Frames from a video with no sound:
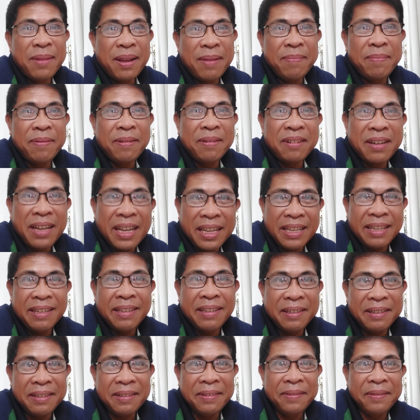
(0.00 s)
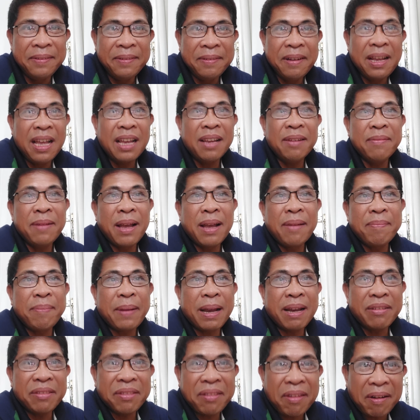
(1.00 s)
naman po kayo. Huwag
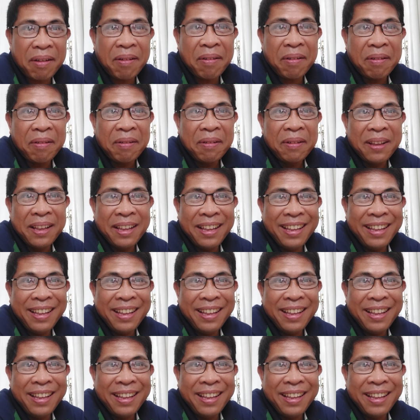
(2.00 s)
magpauto.